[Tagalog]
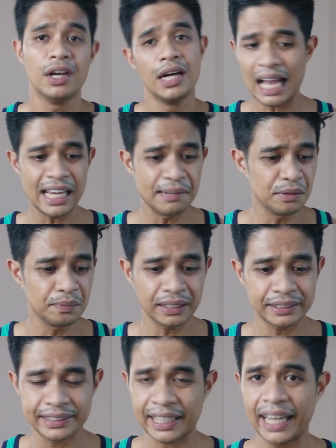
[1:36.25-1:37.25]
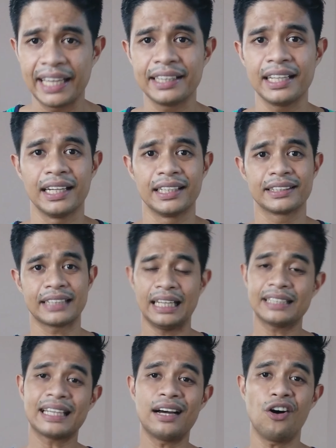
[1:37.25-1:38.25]
Kaya mo mag-train sa
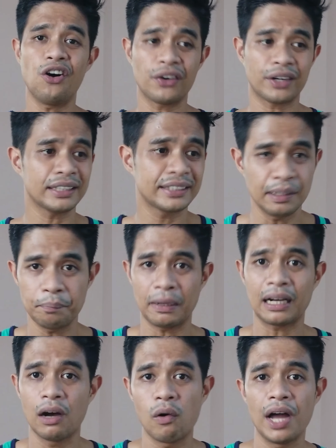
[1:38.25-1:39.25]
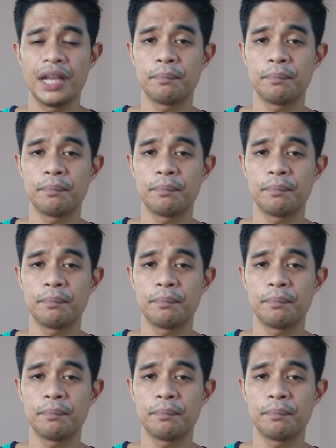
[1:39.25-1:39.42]
isang oras ng paggawa